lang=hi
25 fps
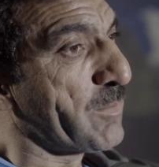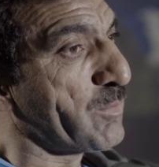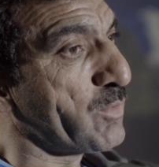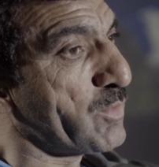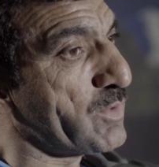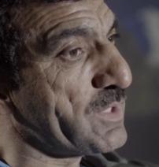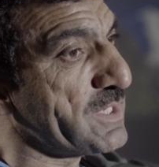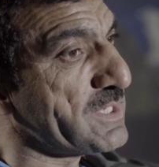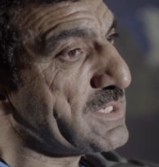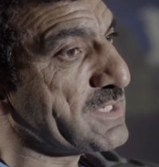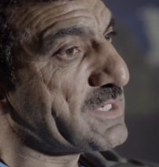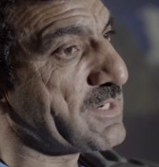
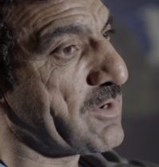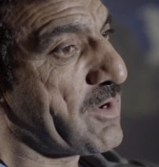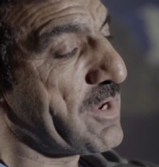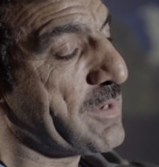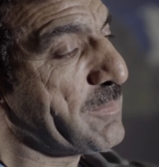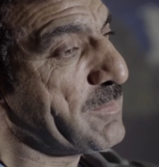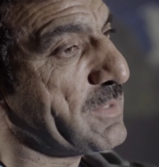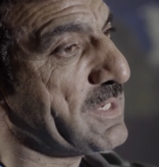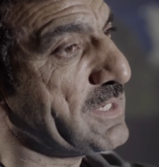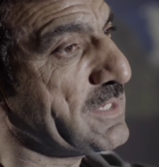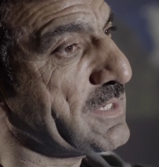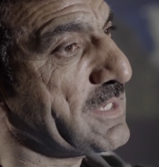अब
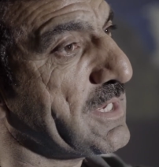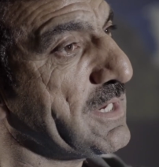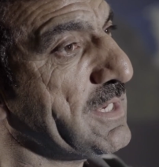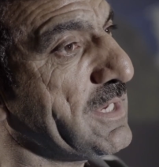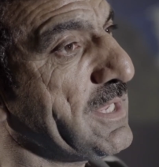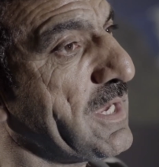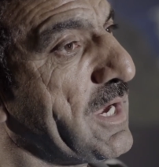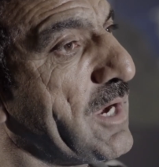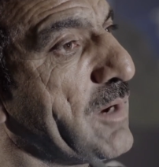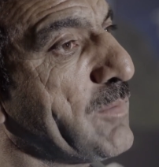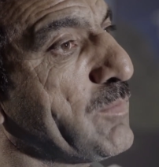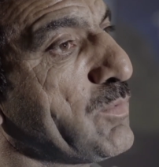इंजॉयमेंट के
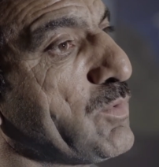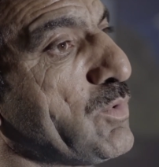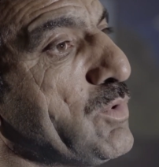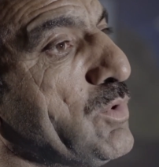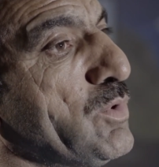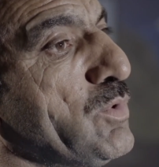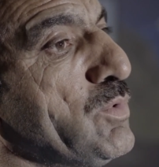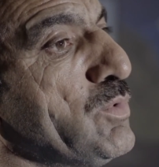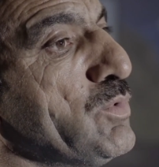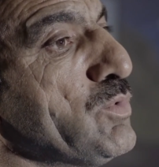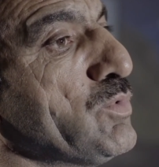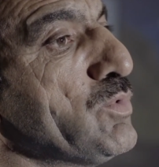लिए
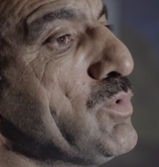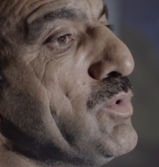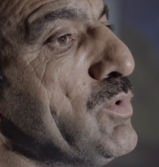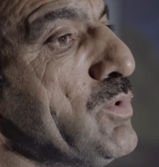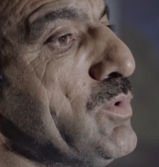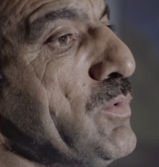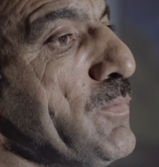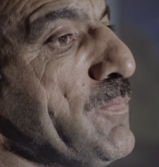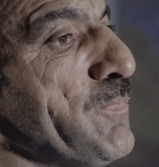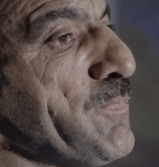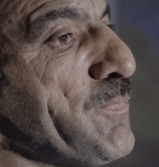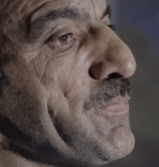आपको
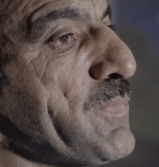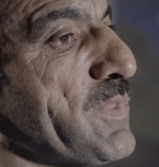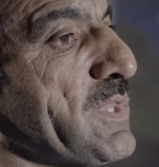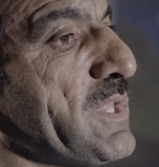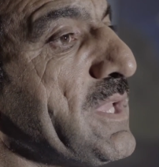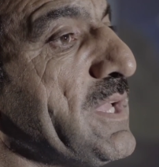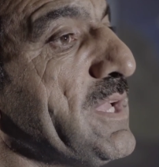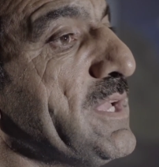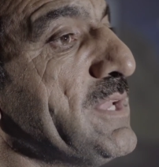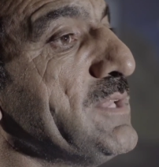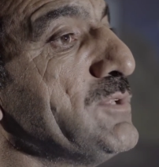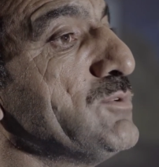उनको
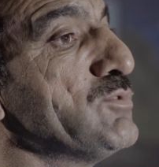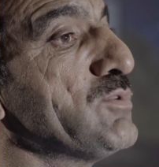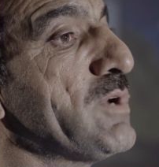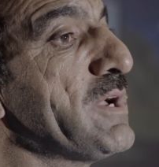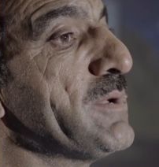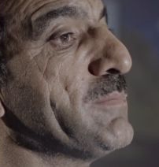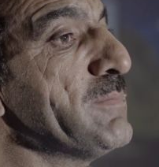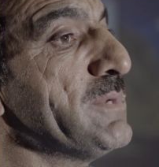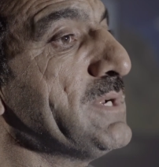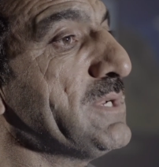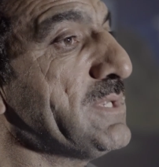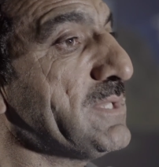
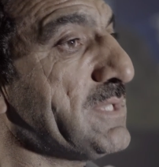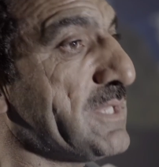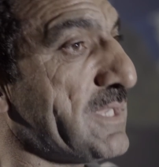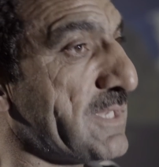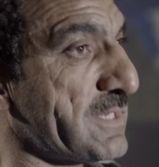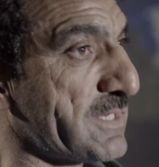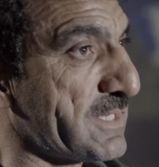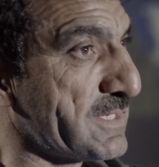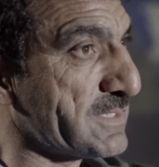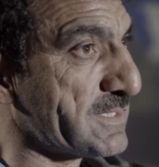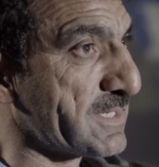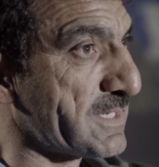इंजॉयमेंट
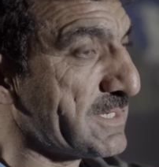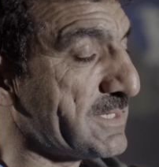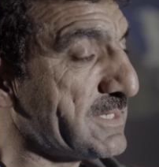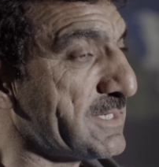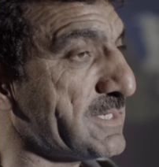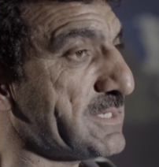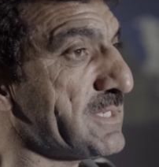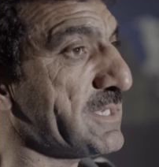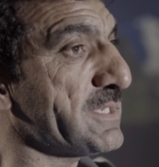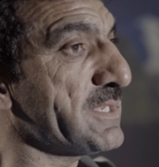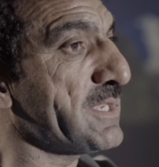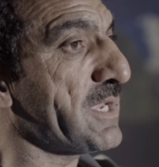देना चाहिए
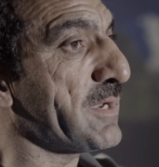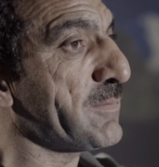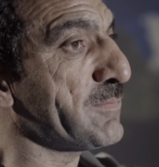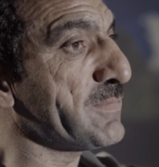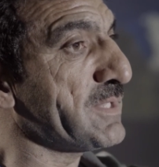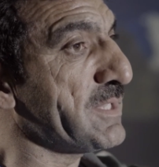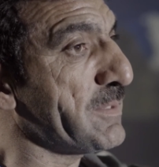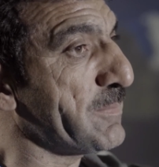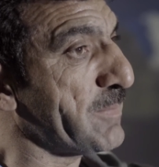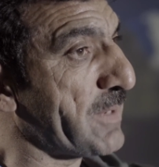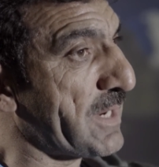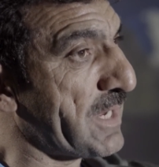जैसे कि
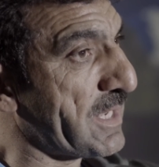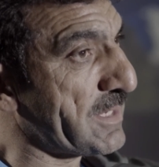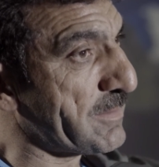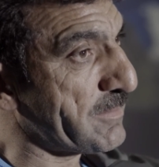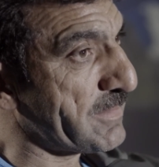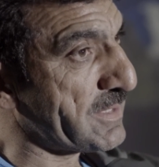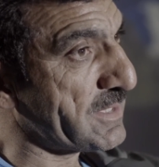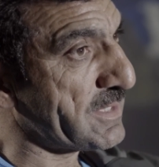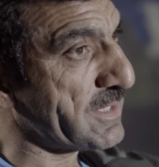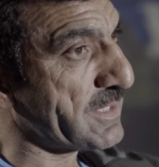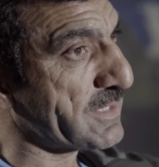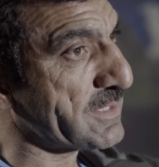हम
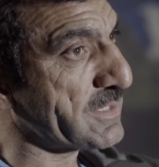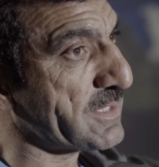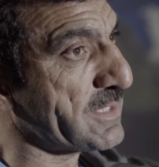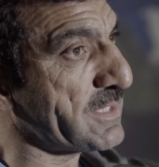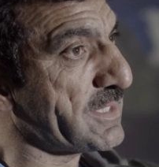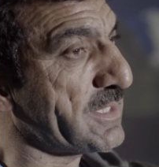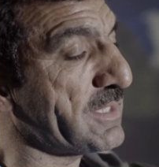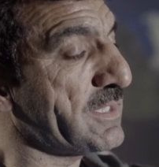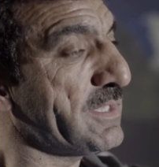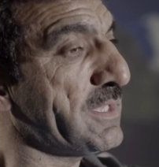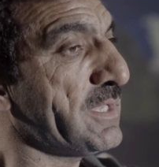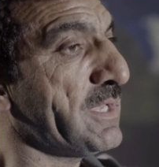नेपाल में
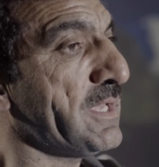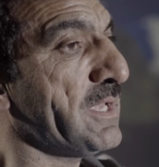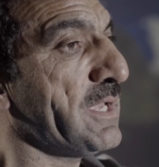देखते हैं